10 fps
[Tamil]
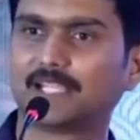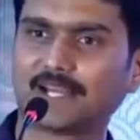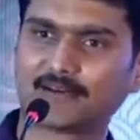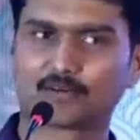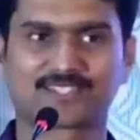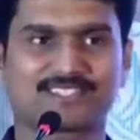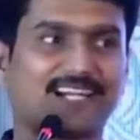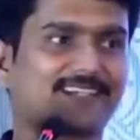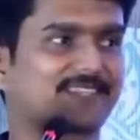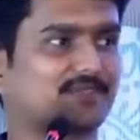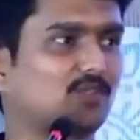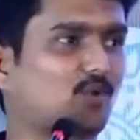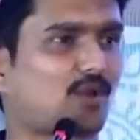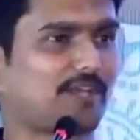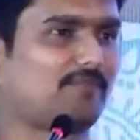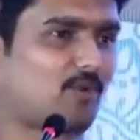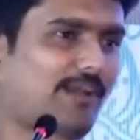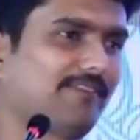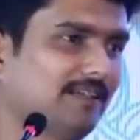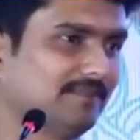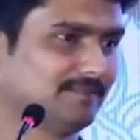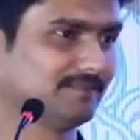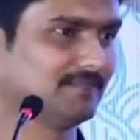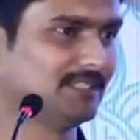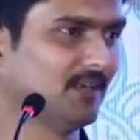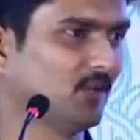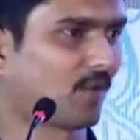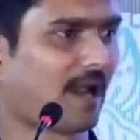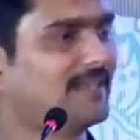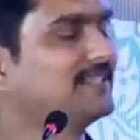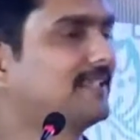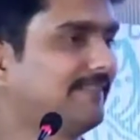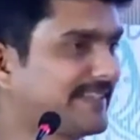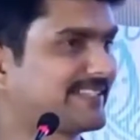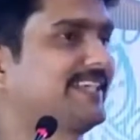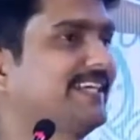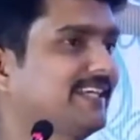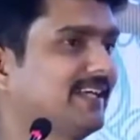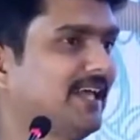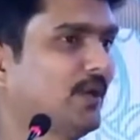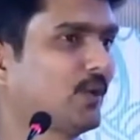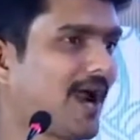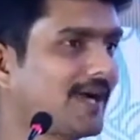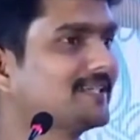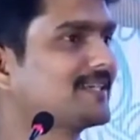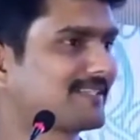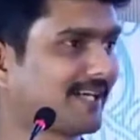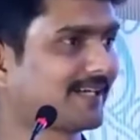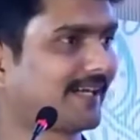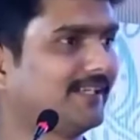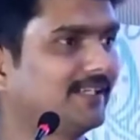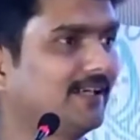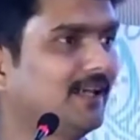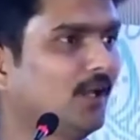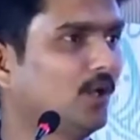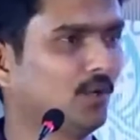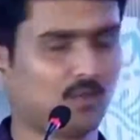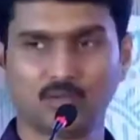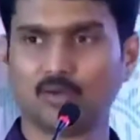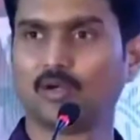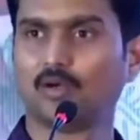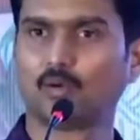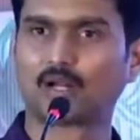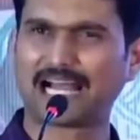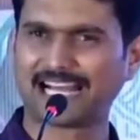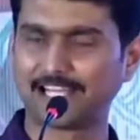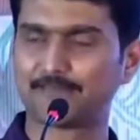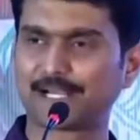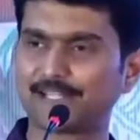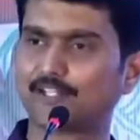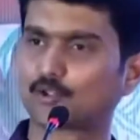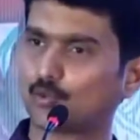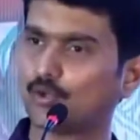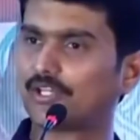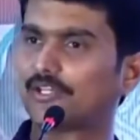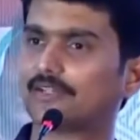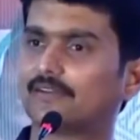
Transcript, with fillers: ஏன்னா அவருக்கு ஸ்டேட்டஸ் வந்து குறை குறையும் ஒரு அழுக்கு வேஷ்டி ஒரு அழுக்கு சட்டை ஒரு கரை படிந்த துண்டு